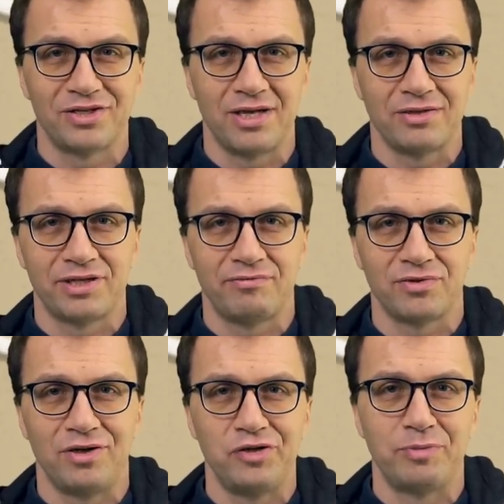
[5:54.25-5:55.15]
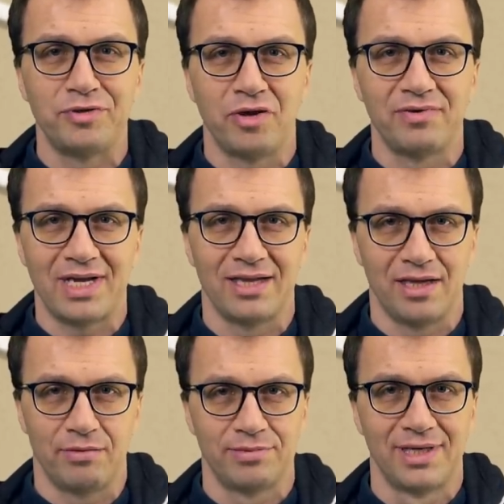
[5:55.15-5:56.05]
że stworzyliśmy nowy
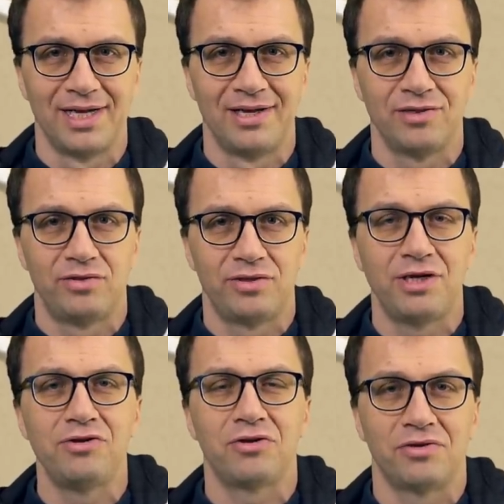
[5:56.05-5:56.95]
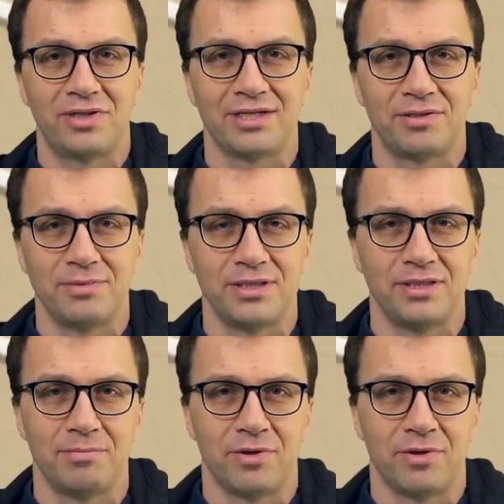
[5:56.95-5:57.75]
kanał – tylko do transmisji.